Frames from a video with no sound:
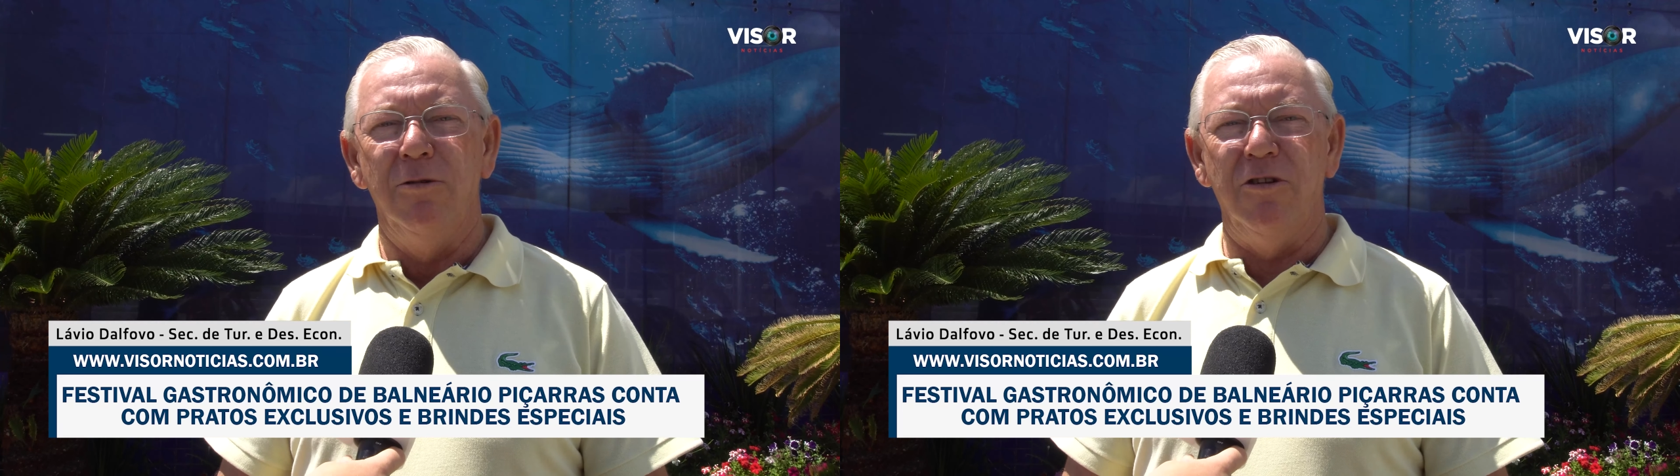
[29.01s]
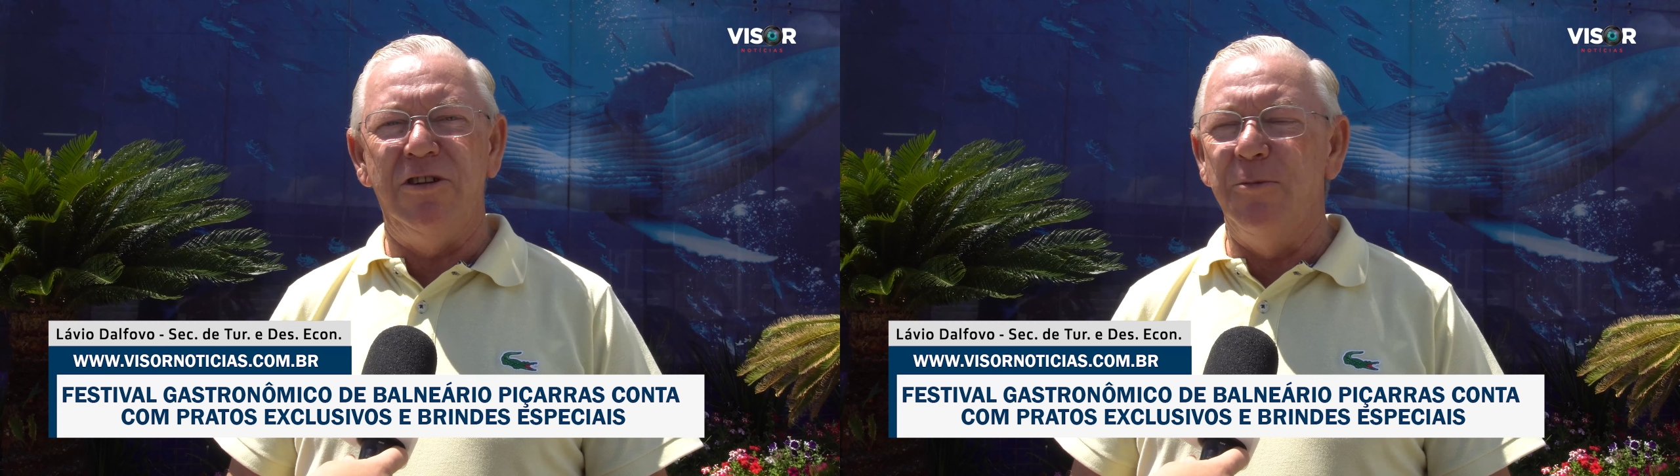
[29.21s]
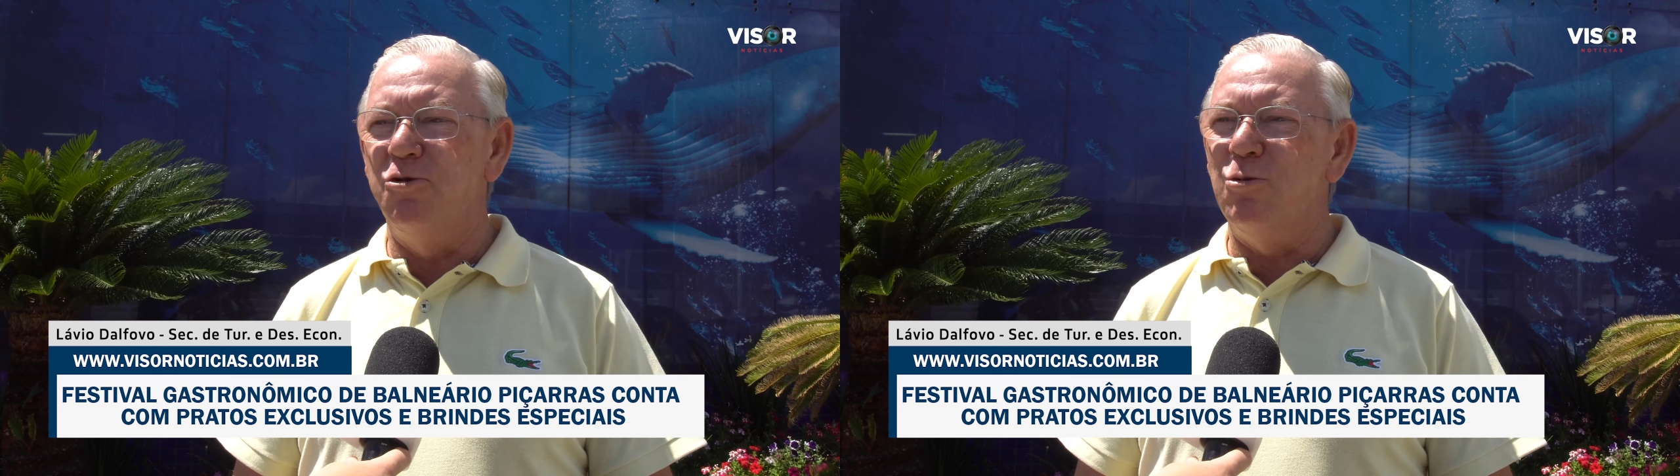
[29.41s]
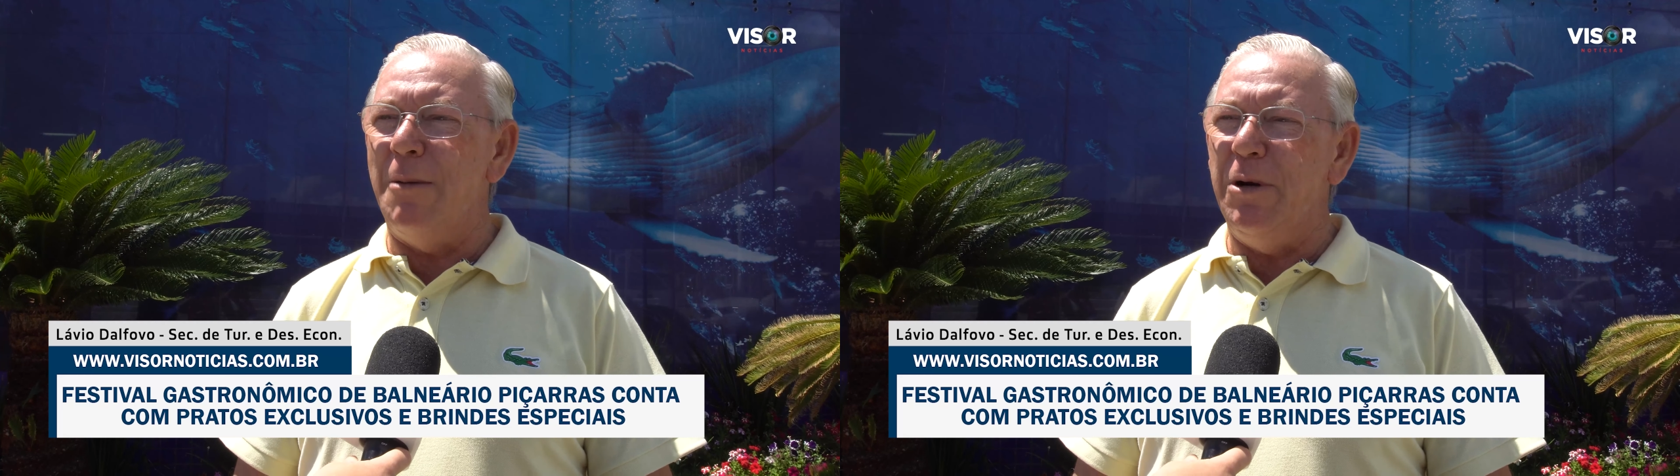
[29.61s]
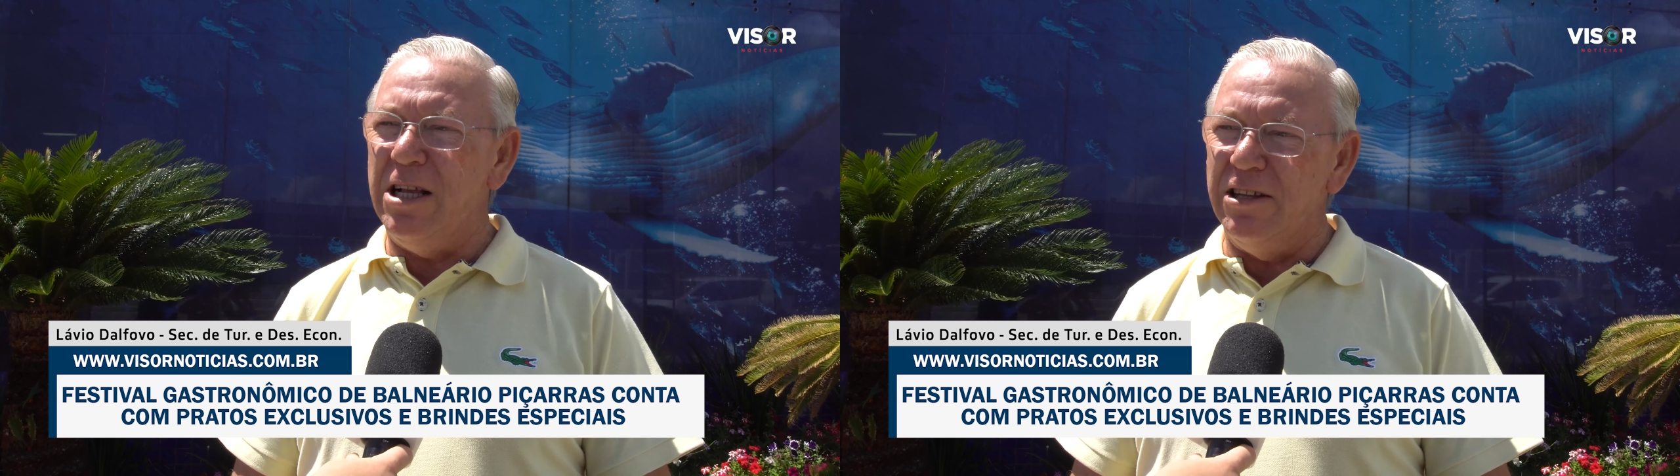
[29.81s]
nós temos um
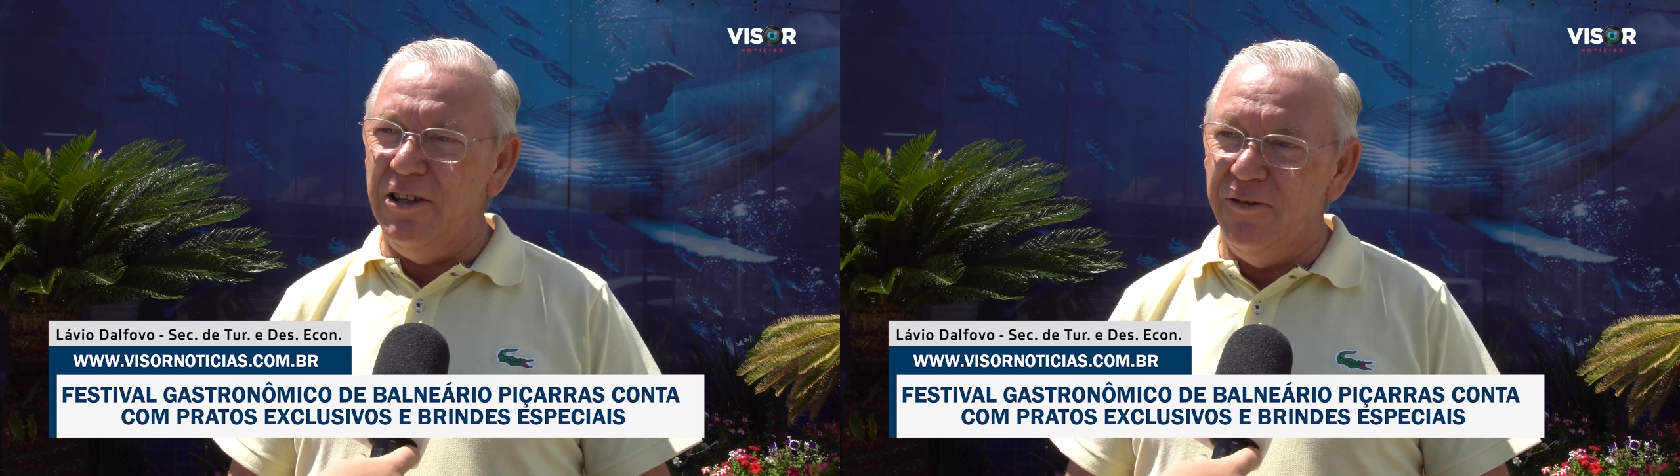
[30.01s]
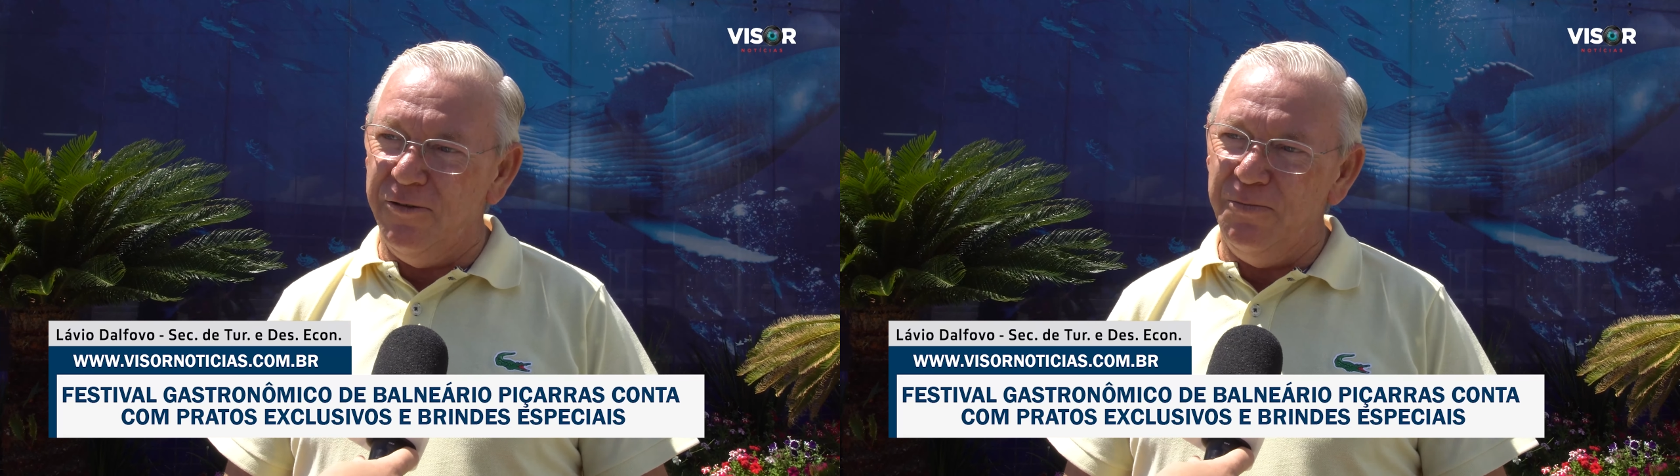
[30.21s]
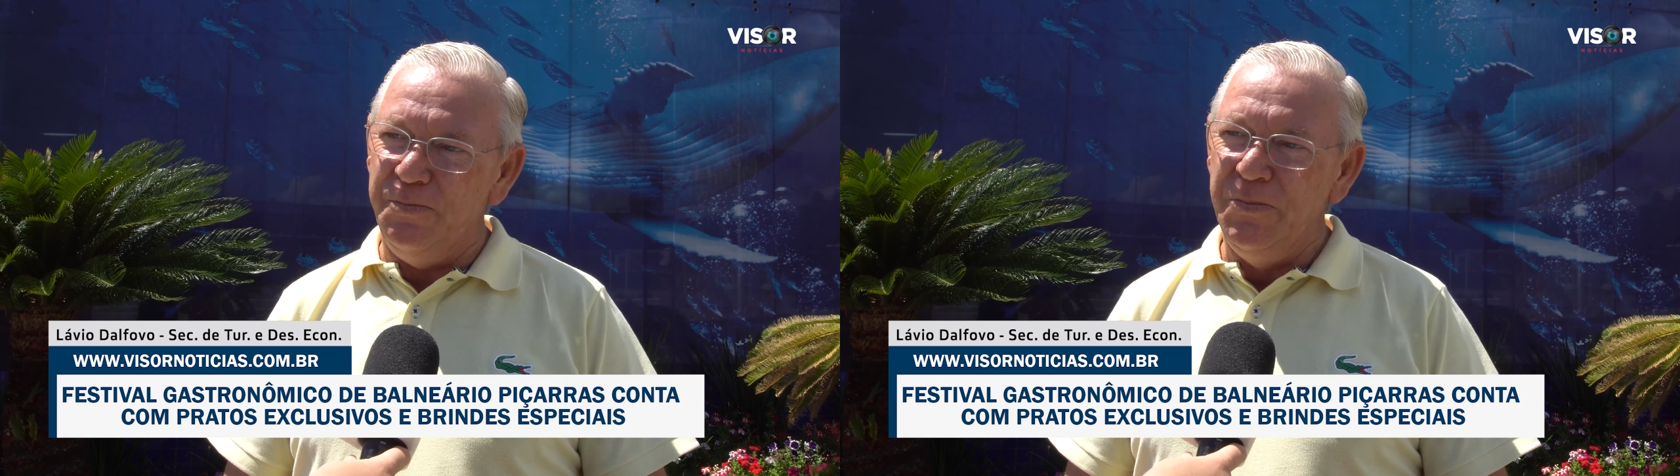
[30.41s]
aplicativo,